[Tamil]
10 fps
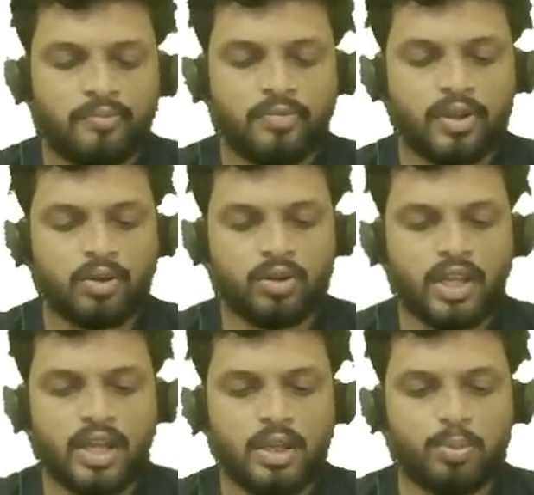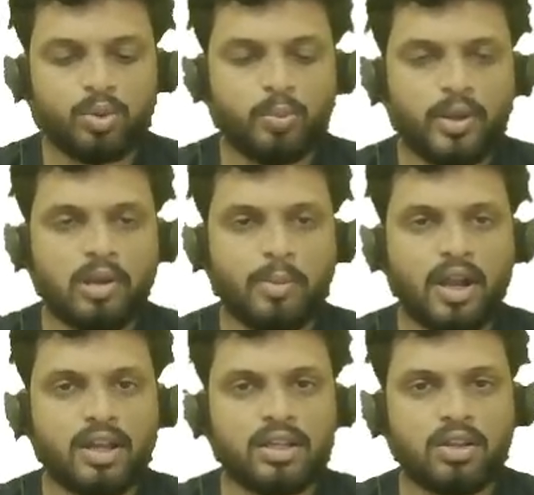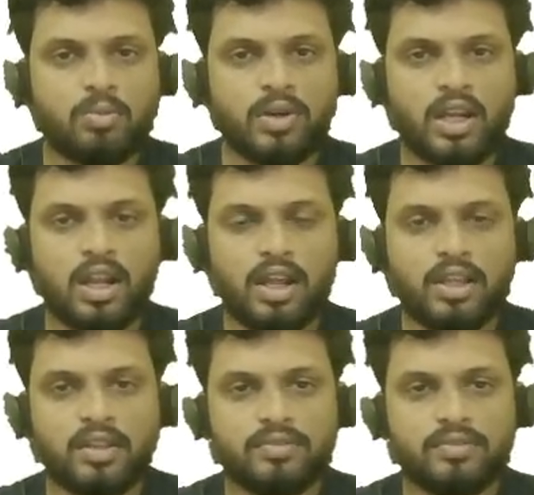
வெரி குட் டெய்லி புதுப்பேரை பார்க்கறதுல பார்க்குறதுல ரொம்ப நல்லாயிருக்கு